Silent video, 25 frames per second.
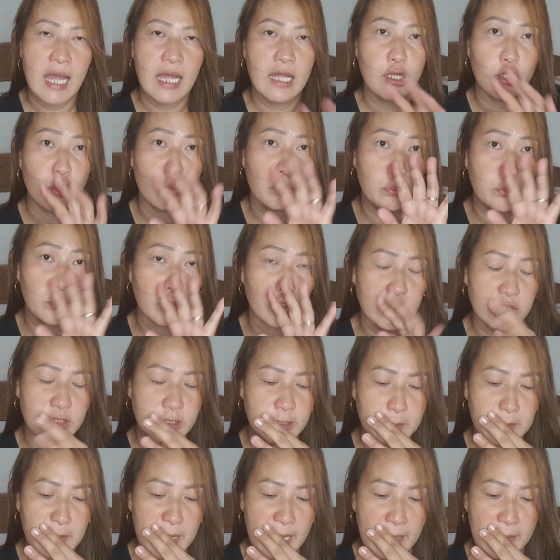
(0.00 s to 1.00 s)
hello po
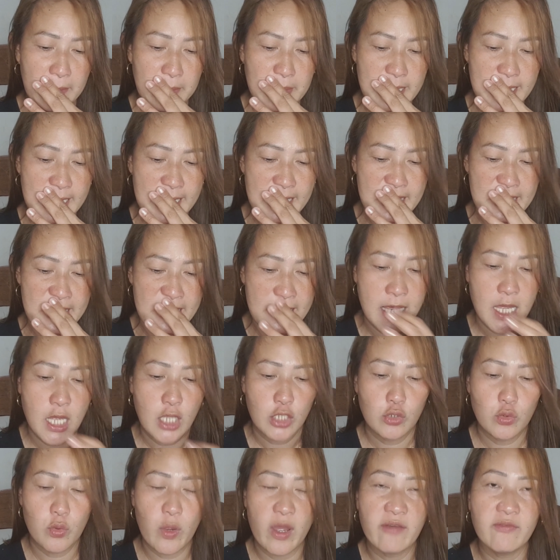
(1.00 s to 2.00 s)
Sir Bobby,
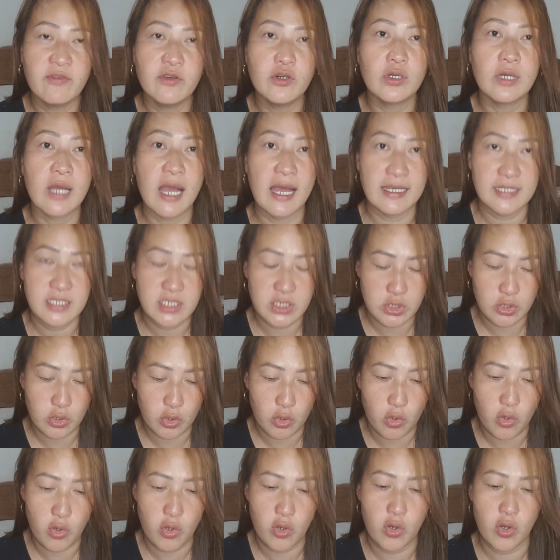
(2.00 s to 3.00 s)
Nuevo
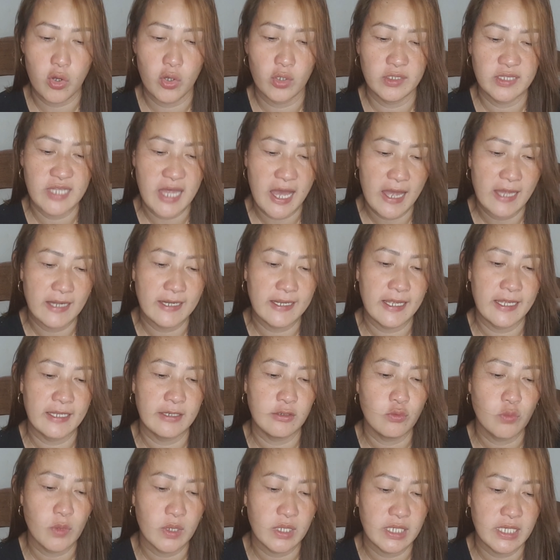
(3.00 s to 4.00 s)
Castro,
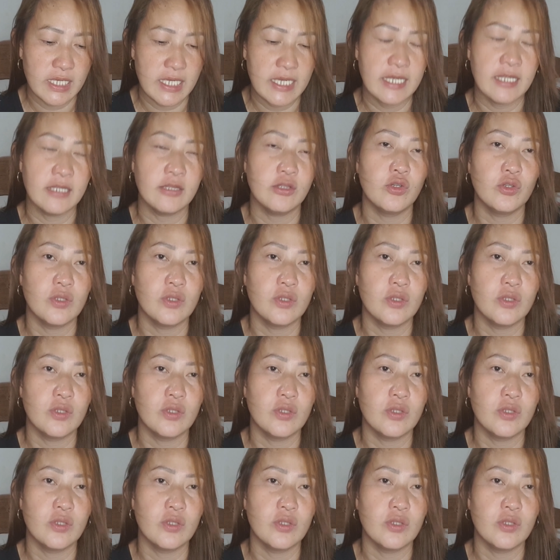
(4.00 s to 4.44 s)
Darren Joaquin